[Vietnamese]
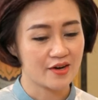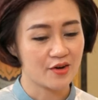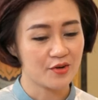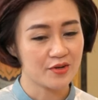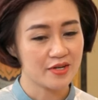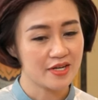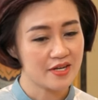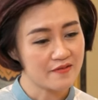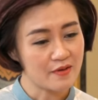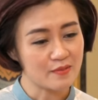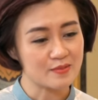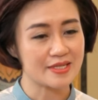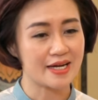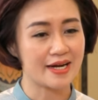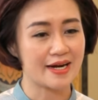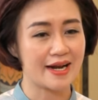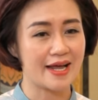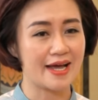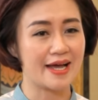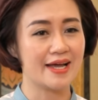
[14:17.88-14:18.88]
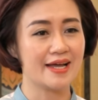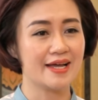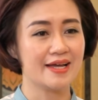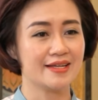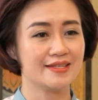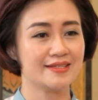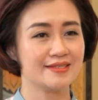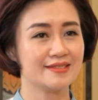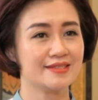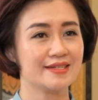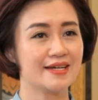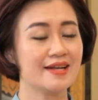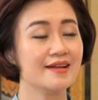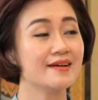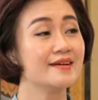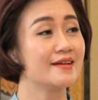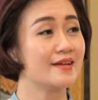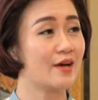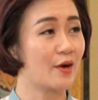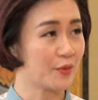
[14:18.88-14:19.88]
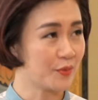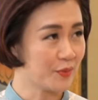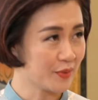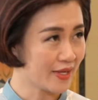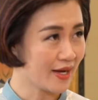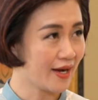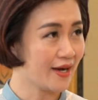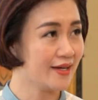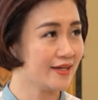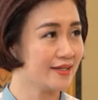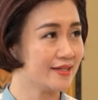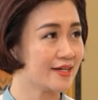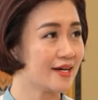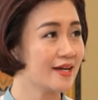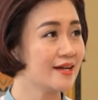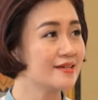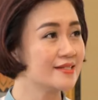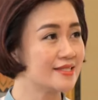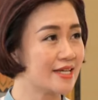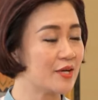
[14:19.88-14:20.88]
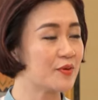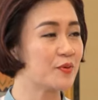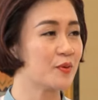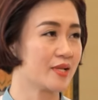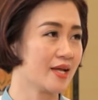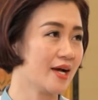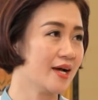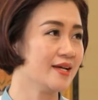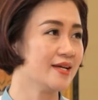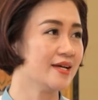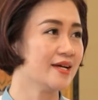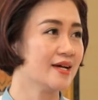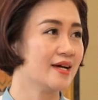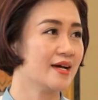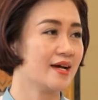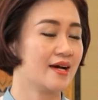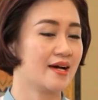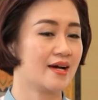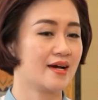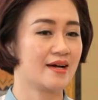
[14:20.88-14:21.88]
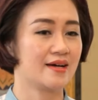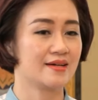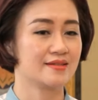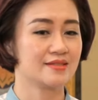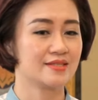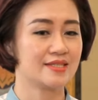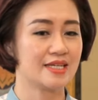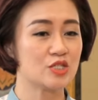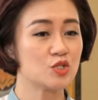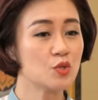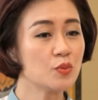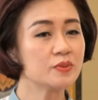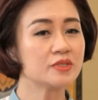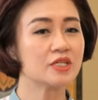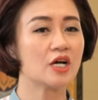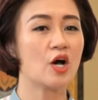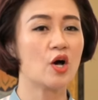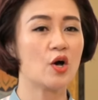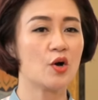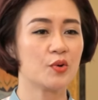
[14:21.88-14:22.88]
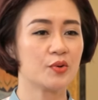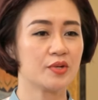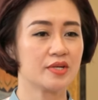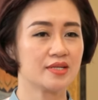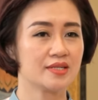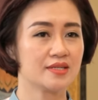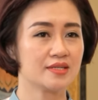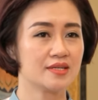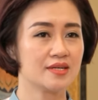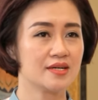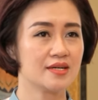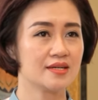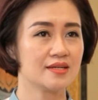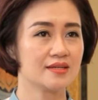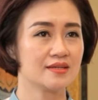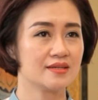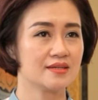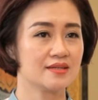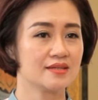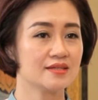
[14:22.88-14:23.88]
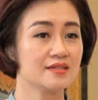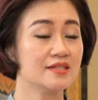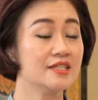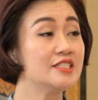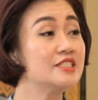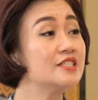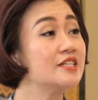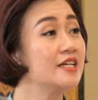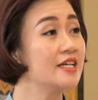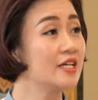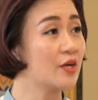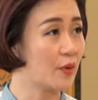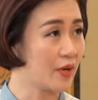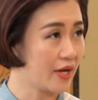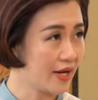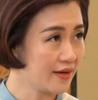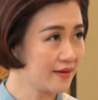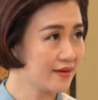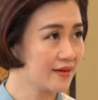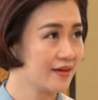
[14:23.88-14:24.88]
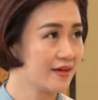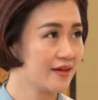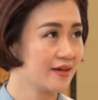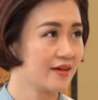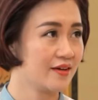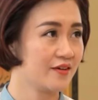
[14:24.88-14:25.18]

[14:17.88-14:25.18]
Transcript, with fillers: và con hy vọng rằng là những cái lời nói của thầy, những cái lời dạy của thầy à, sẽ giúp cho những người chưa hiểu hết